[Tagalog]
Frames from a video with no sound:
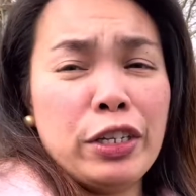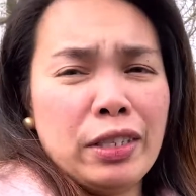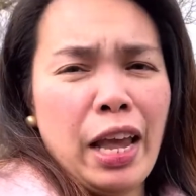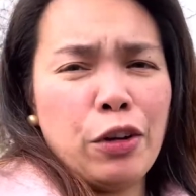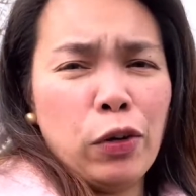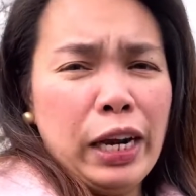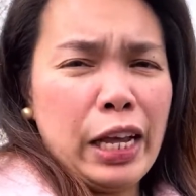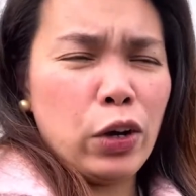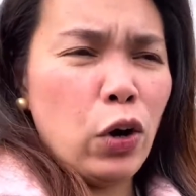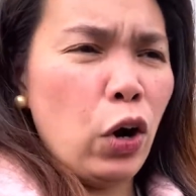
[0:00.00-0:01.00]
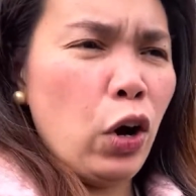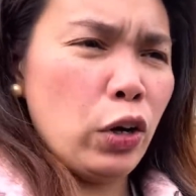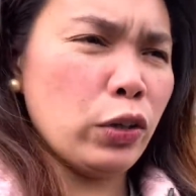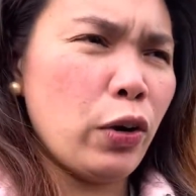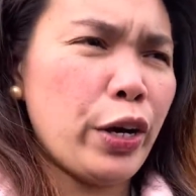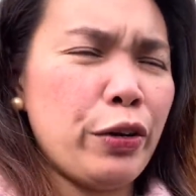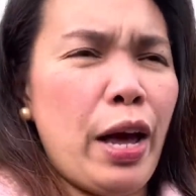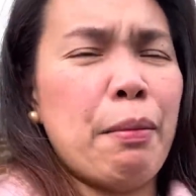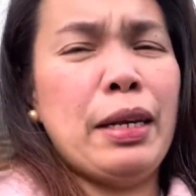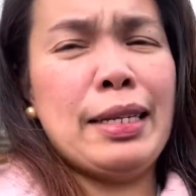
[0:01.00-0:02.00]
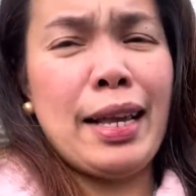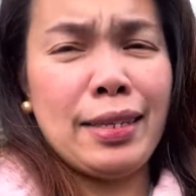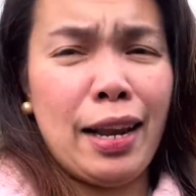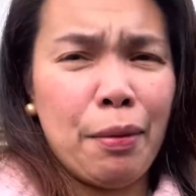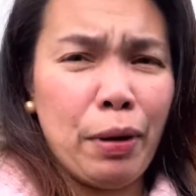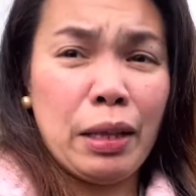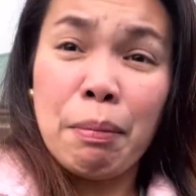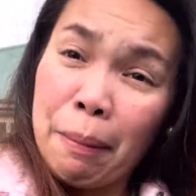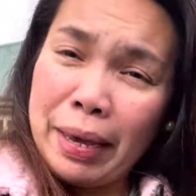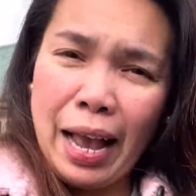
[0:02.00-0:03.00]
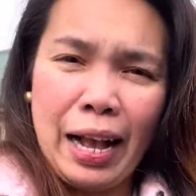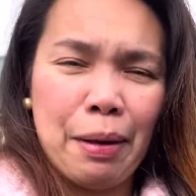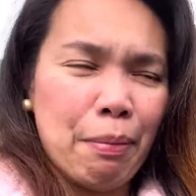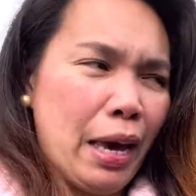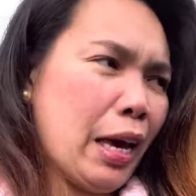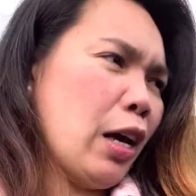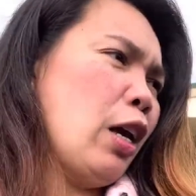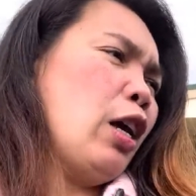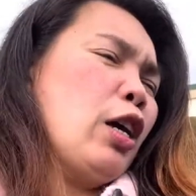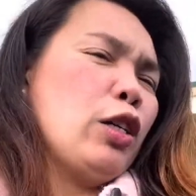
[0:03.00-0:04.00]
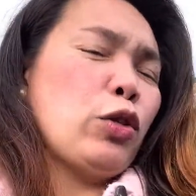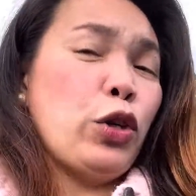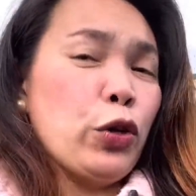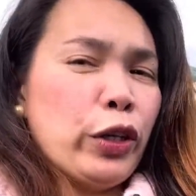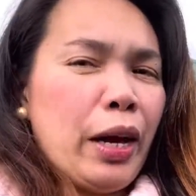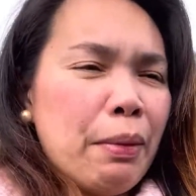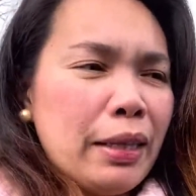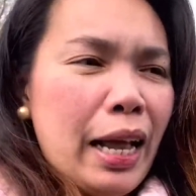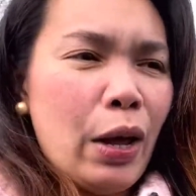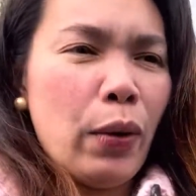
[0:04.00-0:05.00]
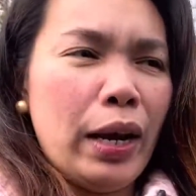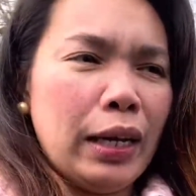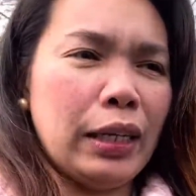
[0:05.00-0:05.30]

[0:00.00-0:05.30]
Day nung linggo. So ngayon namin isa-celebrate mamayang gabi. So yun, kaming dalawa lang